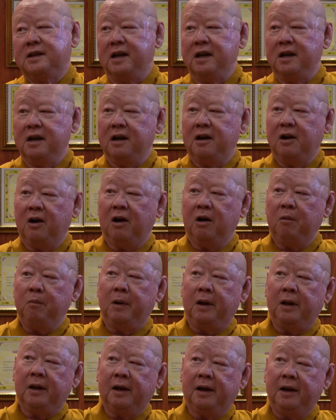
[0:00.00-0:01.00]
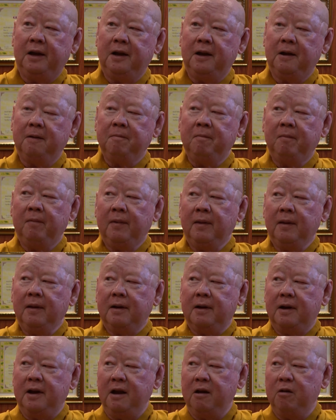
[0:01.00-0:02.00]
chính cái đó mình thấy
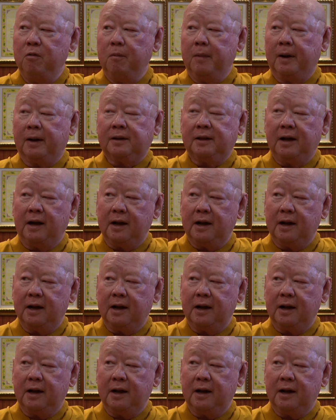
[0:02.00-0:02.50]
nếu mà